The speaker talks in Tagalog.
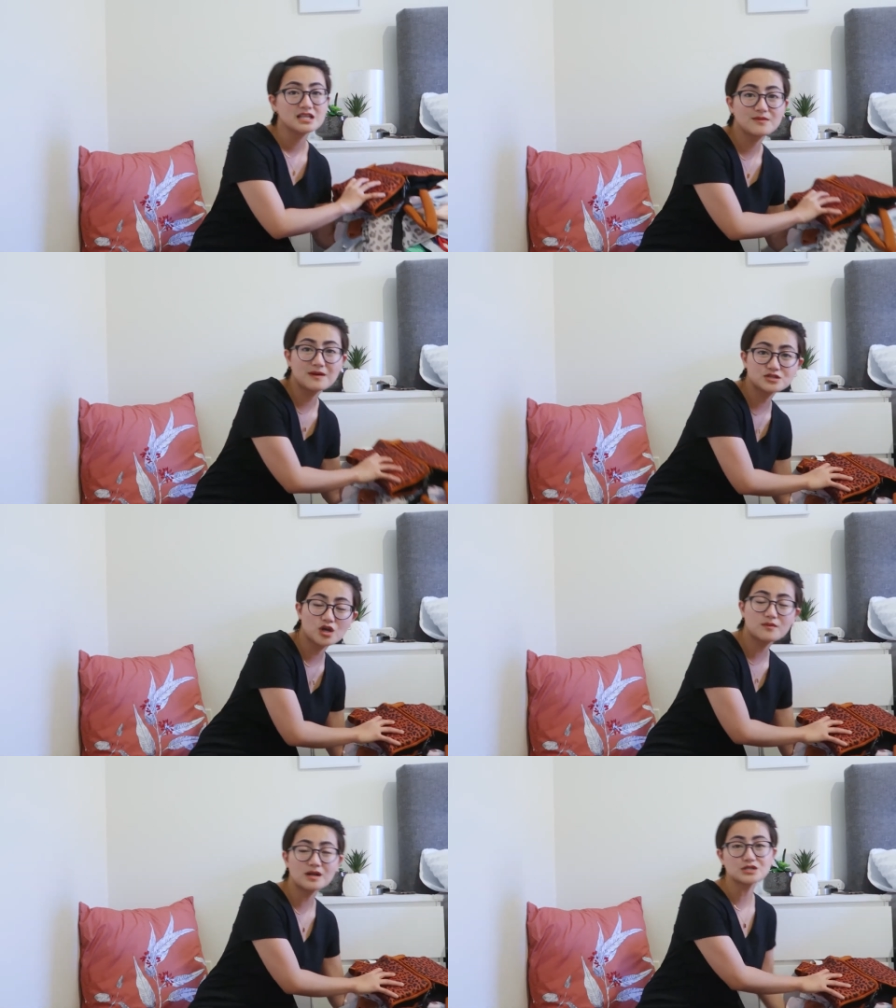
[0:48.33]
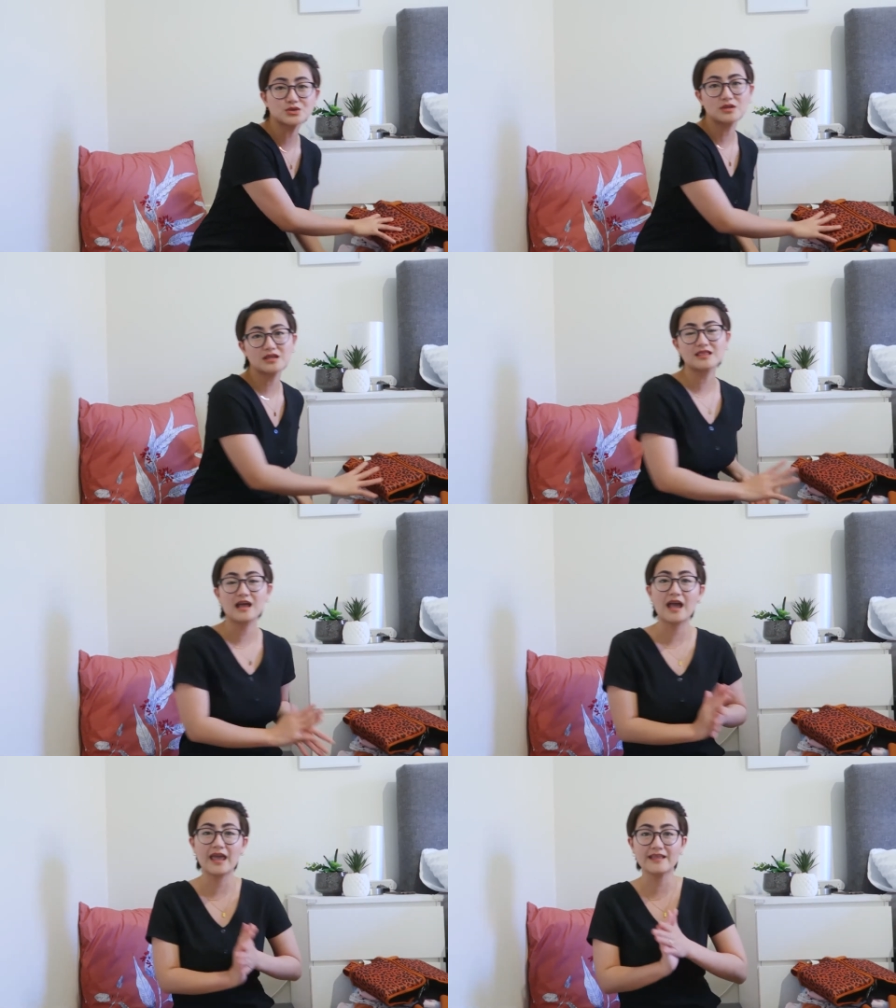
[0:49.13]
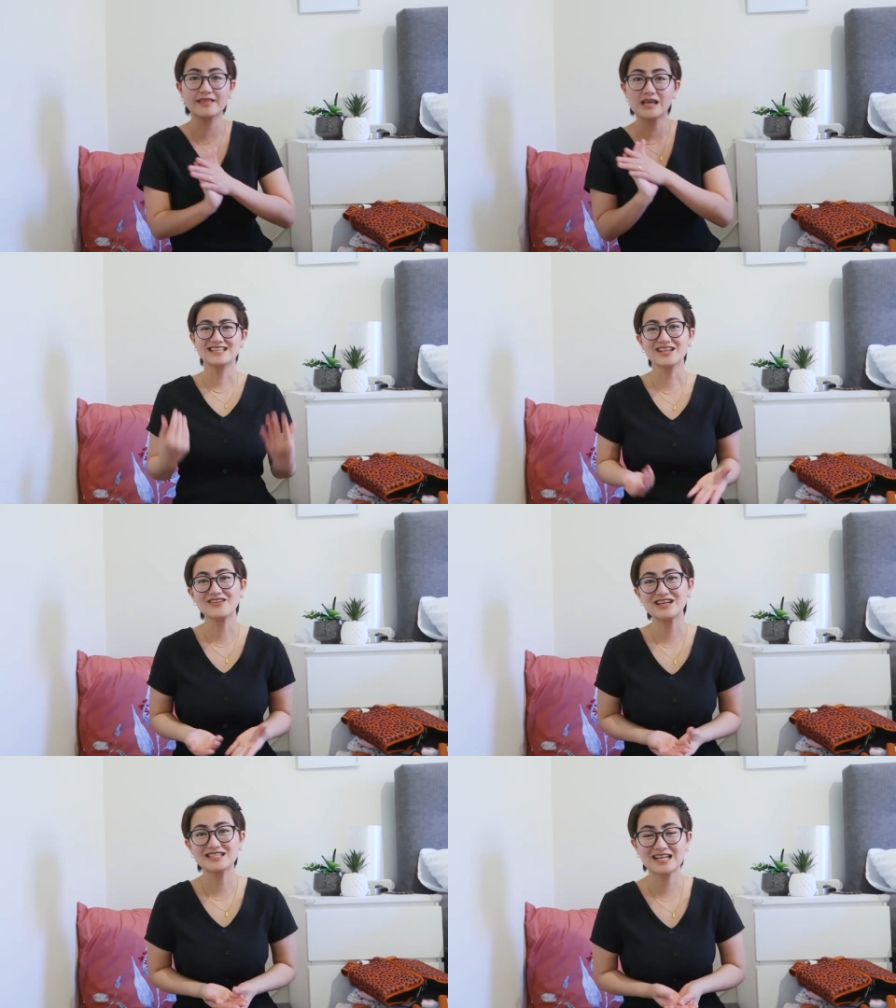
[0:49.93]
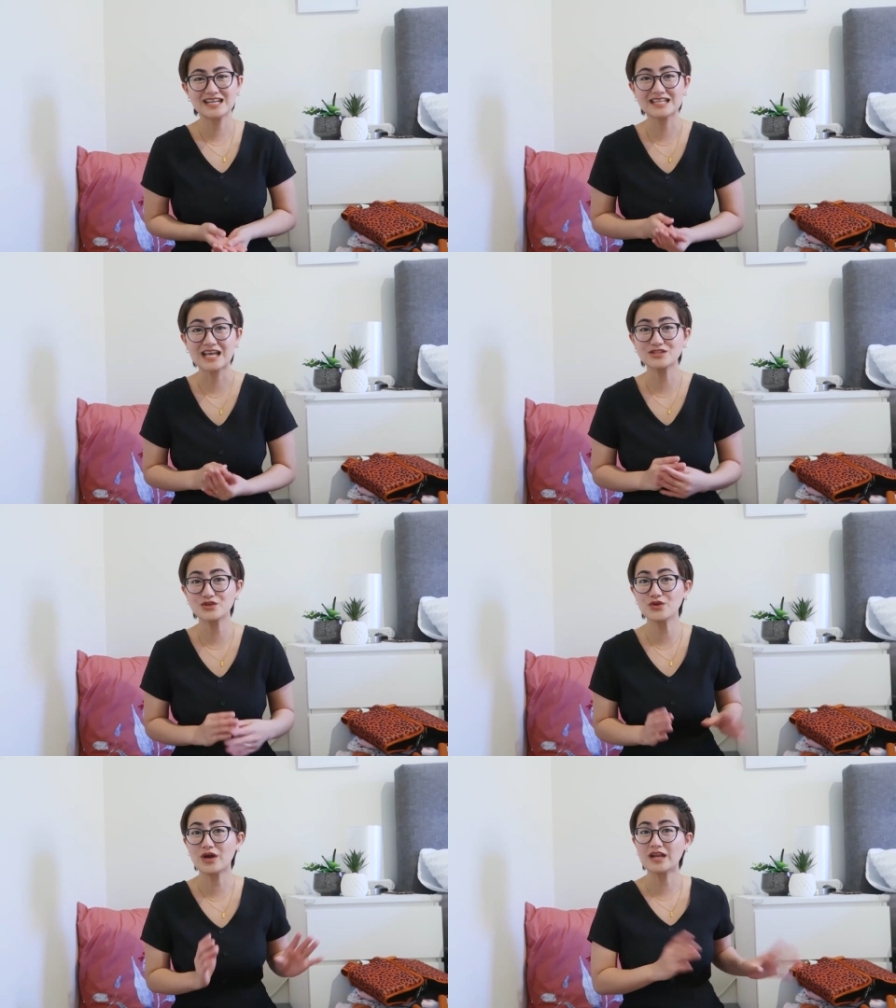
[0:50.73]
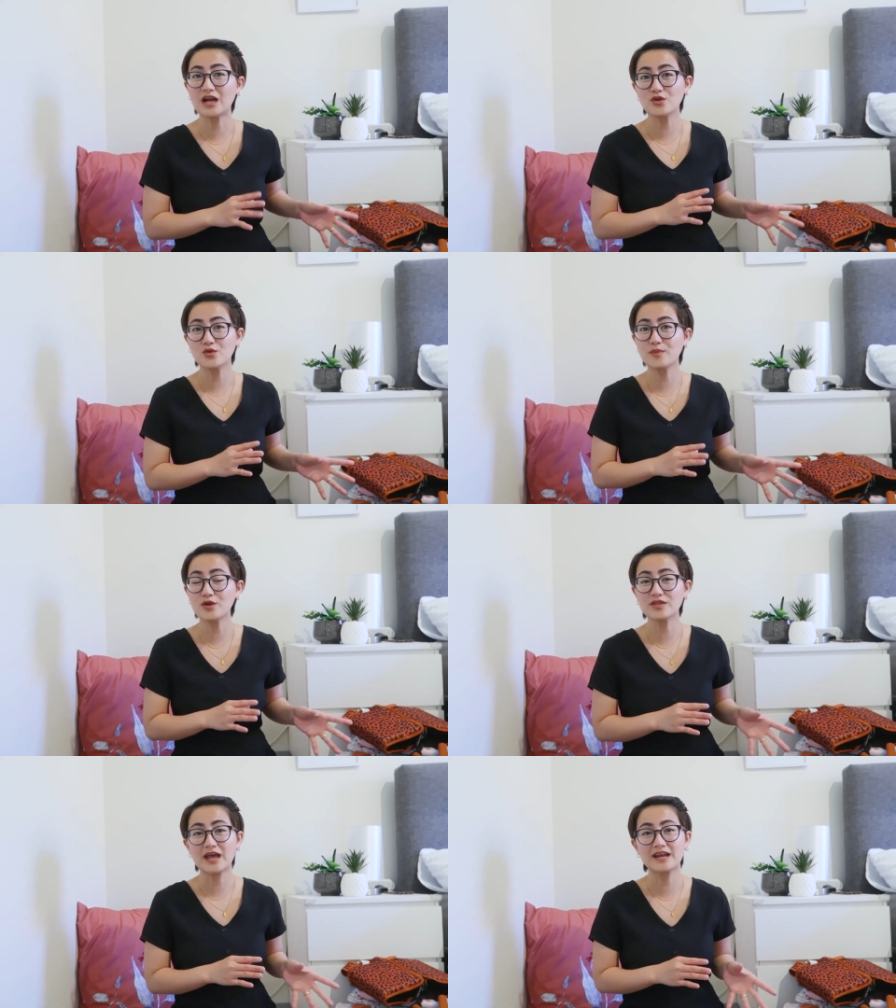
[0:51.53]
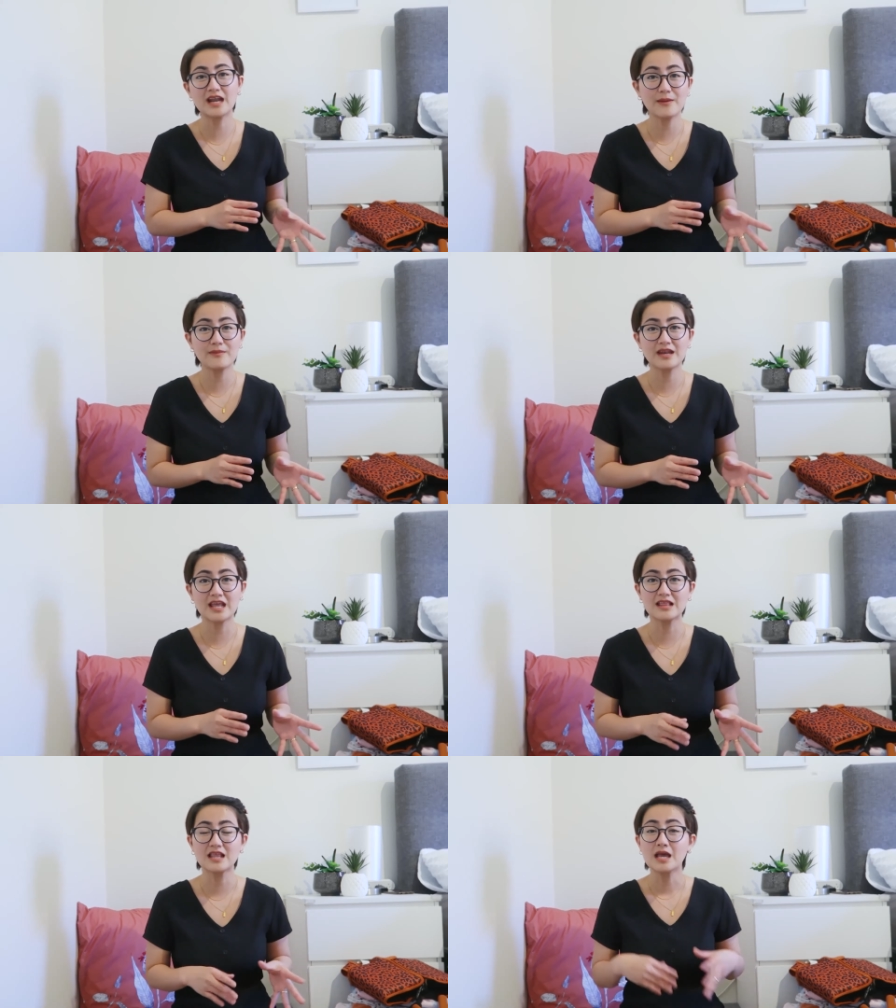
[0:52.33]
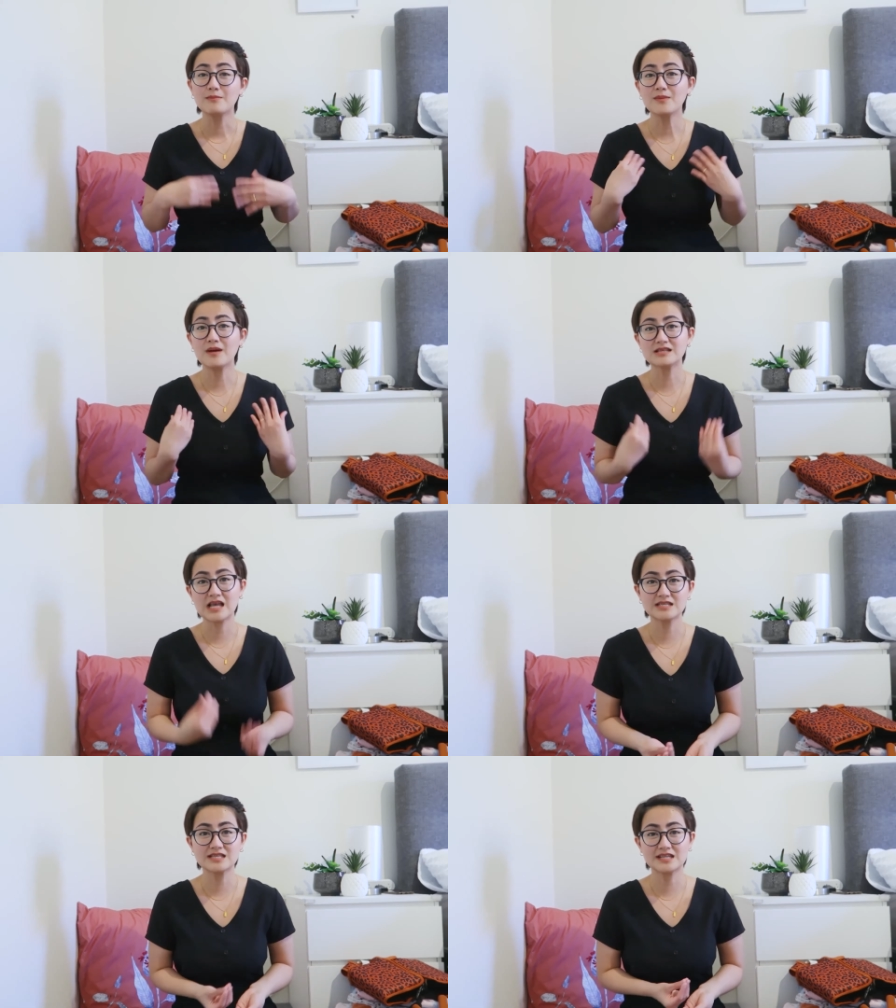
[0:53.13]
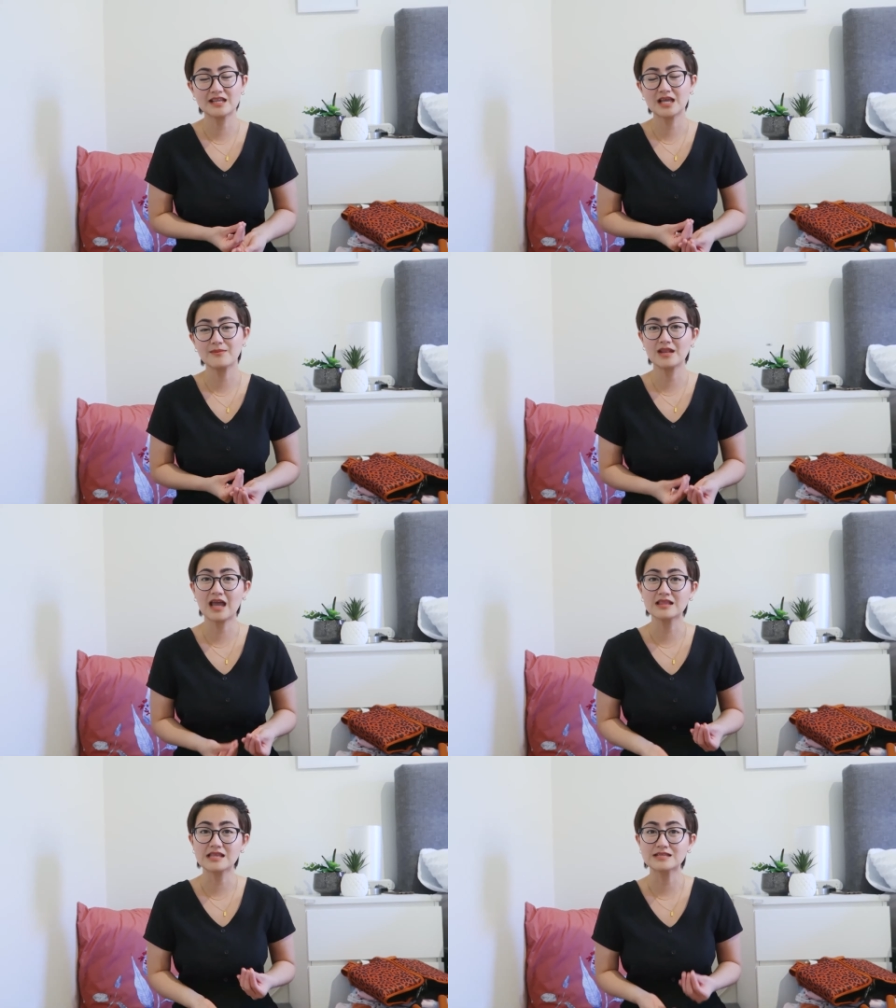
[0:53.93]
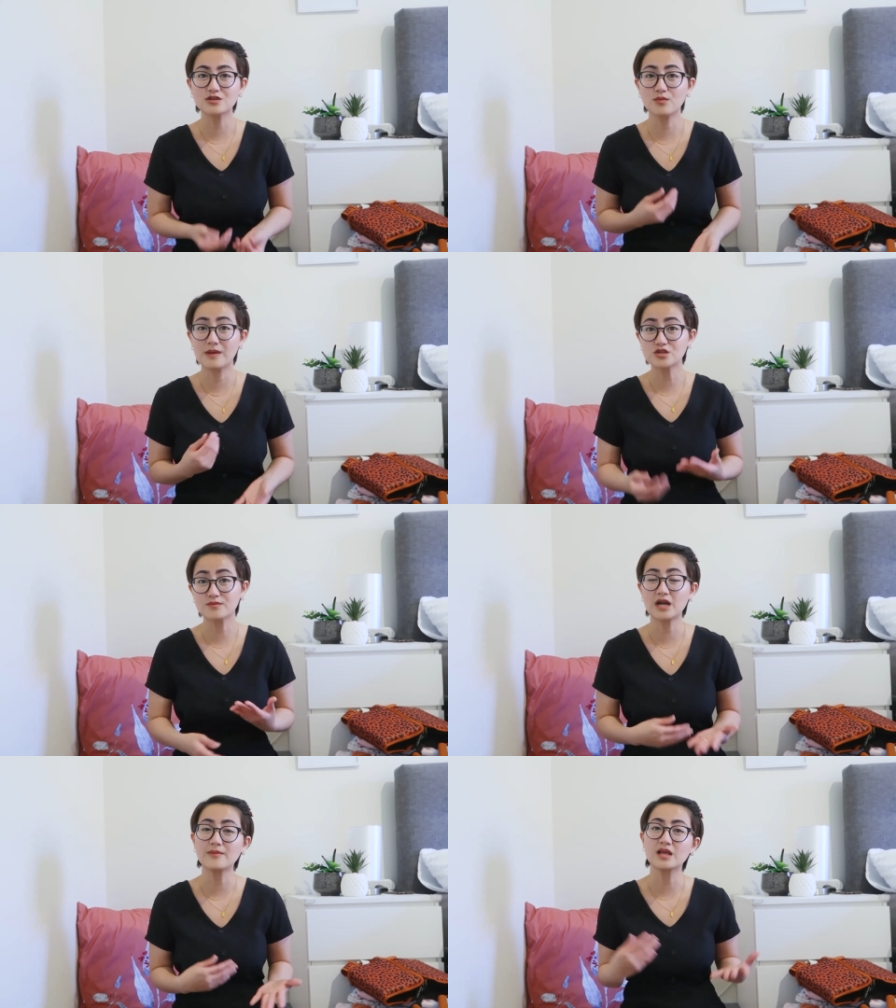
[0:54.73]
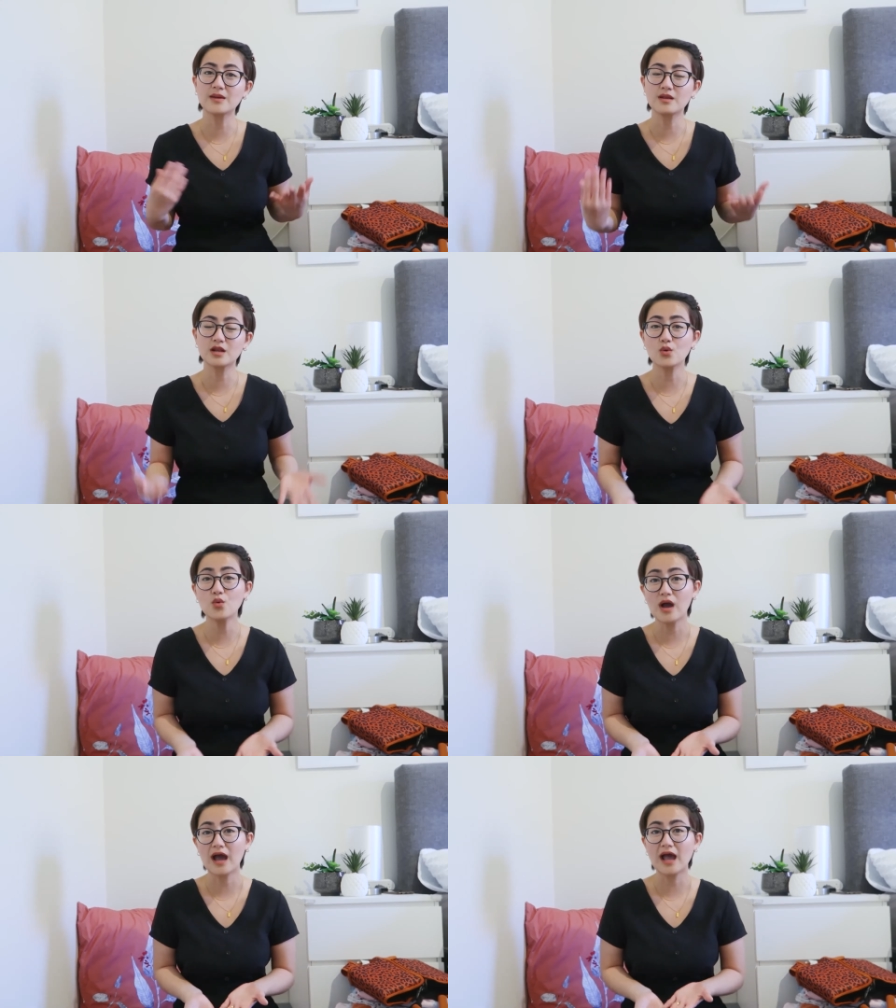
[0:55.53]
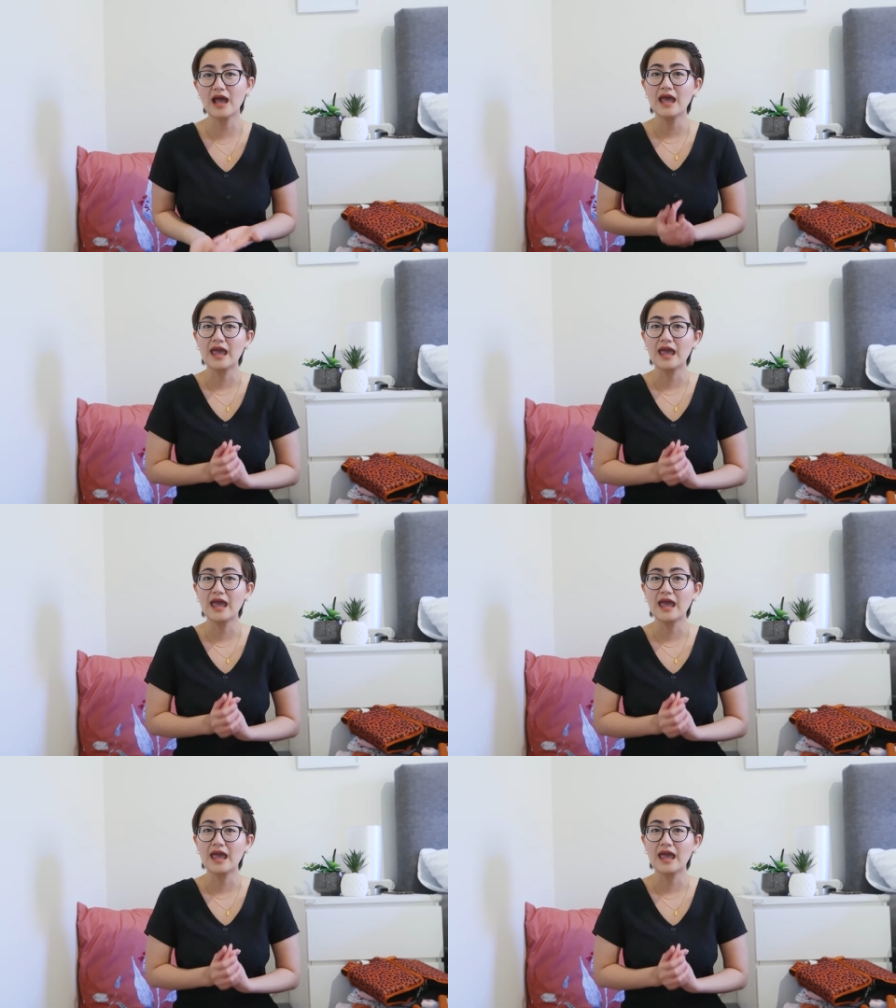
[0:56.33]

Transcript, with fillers: Diba? Sobrang sulit na and sakto kasi na size 2 yung anak nung pinuntahan namin and may mga sizes rin kami ni ate so medyo marami kaming nakuha.